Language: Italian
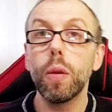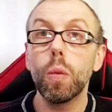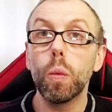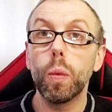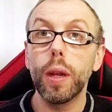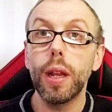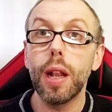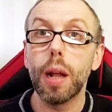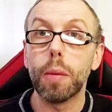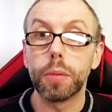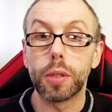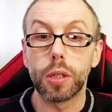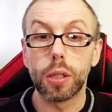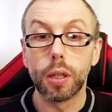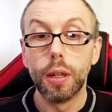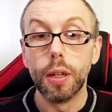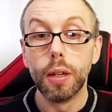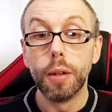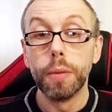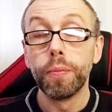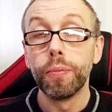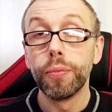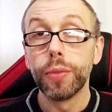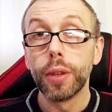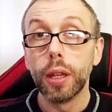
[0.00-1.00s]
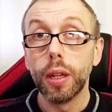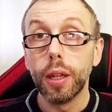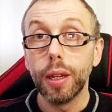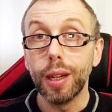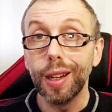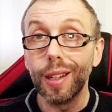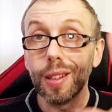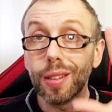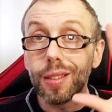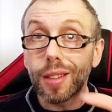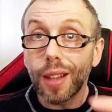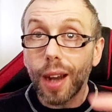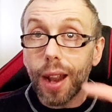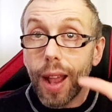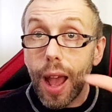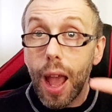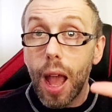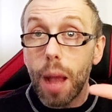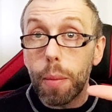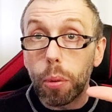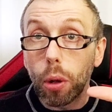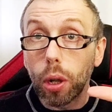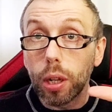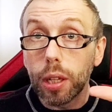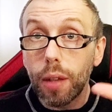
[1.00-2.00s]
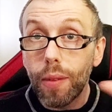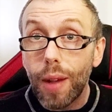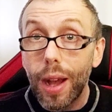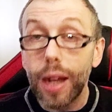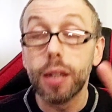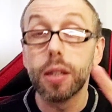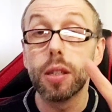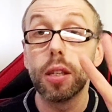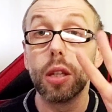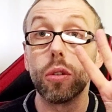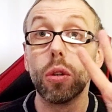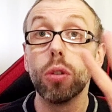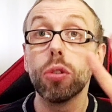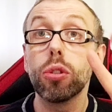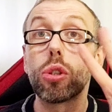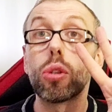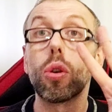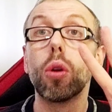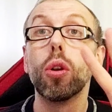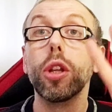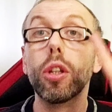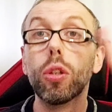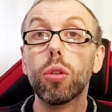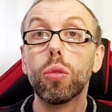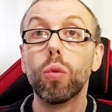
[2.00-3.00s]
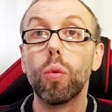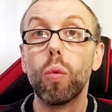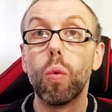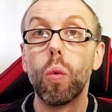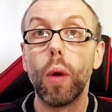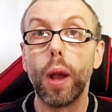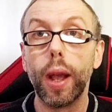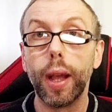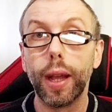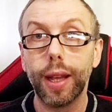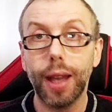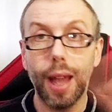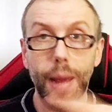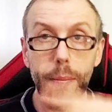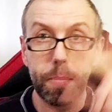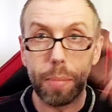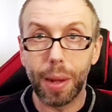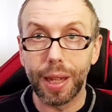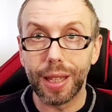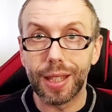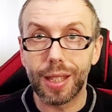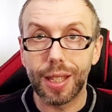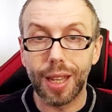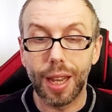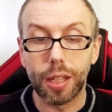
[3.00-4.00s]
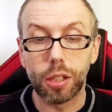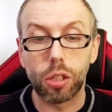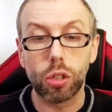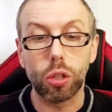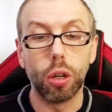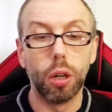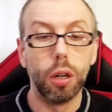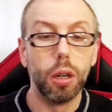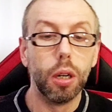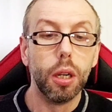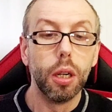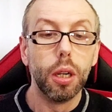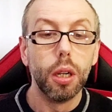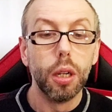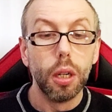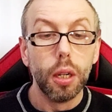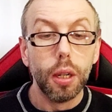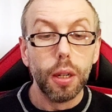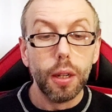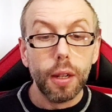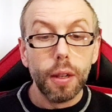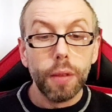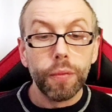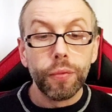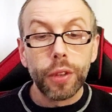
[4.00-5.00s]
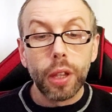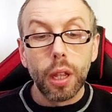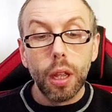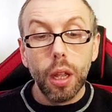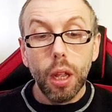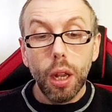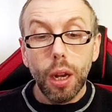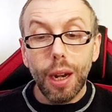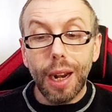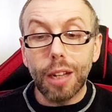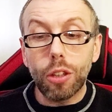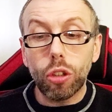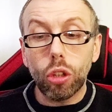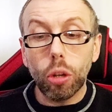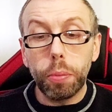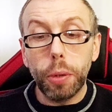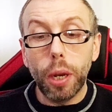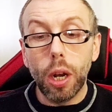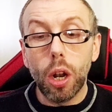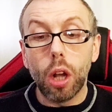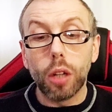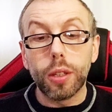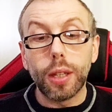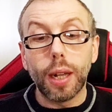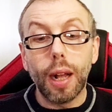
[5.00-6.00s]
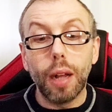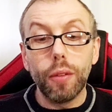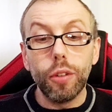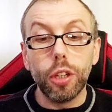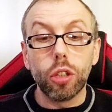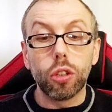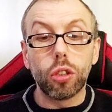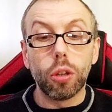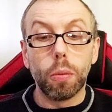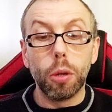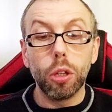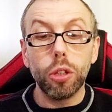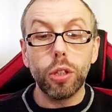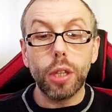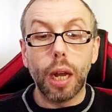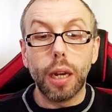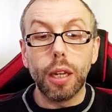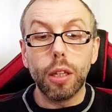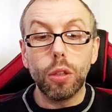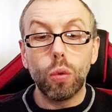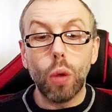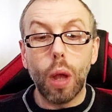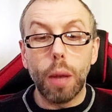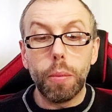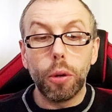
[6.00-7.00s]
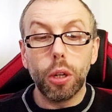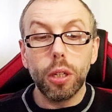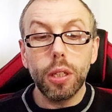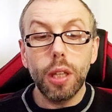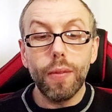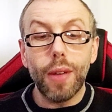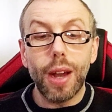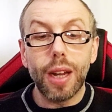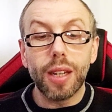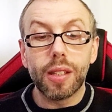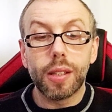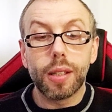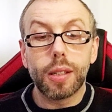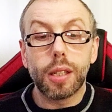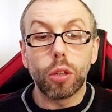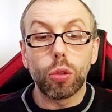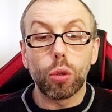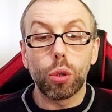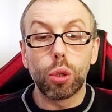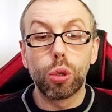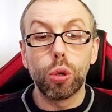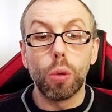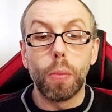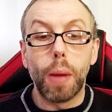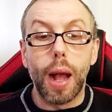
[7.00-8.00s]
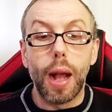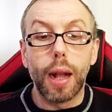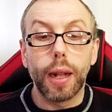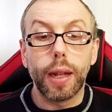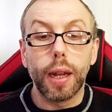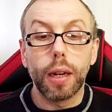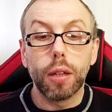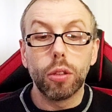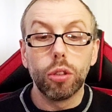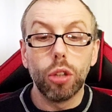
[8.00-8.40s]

in Williams in tre epoche diverse, non solo in due, che è pazzesco. L'altro pilota che ha vinto mondiali in due epoche diverse è stato Schumacher,